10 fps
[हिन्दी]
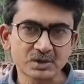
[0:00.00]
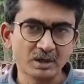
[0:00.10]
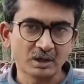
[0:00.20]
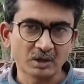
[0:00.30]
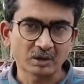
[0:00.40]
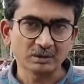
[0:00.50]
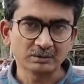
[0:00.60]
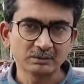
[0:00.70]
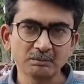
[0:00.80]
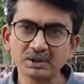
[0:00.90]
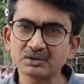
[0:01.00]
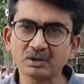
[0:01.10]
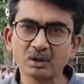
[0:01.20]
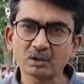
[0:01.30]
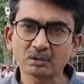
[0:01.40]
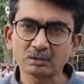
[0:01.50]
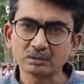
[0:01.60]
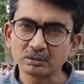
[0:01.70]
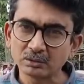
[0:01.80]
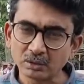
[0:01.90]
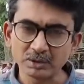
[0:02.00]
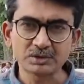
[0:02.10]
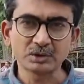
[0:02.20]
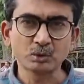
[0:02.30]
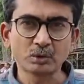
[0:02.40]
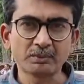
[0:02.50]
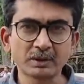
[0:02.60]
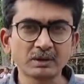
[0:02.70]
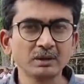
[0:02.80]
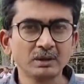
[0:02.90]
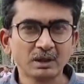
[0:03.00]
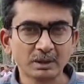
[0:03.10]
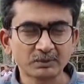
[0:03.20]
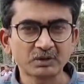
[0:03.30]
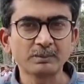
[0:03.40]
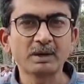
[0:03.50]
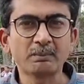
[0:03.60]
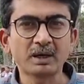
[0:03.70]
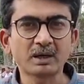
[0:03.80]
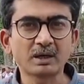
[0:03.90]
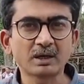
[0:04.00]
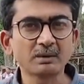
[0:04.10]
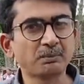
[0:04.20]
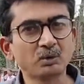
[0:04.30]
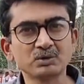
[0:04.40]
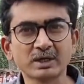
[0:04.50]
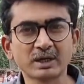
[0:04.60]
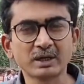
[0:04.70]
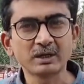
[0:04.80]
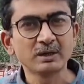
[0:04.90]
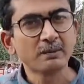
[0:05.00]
श्रीनगर बस और थोड़े से दूर पर हम सीमा पार करके पहुंच जाएंगे